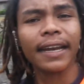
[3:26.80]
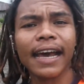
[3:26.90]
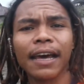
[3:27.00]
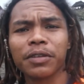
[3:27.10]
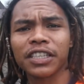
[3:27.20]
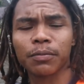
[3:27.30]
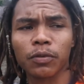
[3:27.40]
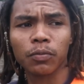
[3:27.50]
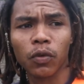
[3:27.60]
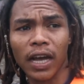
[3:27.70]
dan
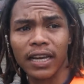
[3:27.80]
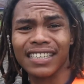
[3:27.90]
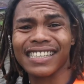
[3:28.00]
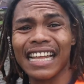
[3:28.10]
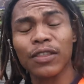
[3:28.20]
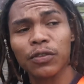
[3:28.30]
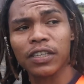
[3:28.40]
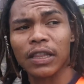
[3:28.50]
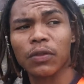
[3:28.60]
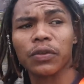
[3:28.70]
meskipun bukan
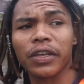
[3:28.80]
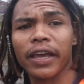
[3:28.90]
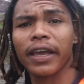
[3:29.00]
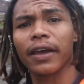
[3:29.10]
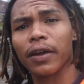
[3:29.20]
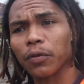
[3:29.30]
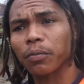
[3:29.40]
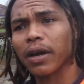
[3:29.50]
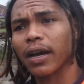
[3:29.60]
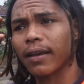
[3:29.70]
satu-satunya
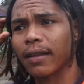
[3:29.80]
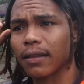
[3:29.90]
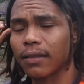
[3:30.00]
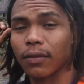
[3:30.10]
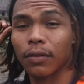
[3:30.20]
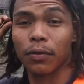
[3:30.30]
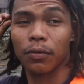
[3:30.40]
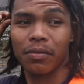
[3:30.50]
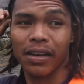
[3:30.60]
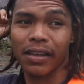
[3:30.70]
rumah atau
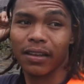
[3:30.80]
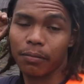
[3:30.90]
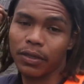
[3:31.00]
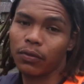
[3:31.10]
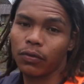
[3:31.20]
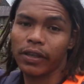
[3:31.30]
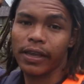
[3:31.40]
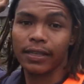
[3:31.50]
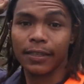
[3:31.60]
rumah yang bentuknya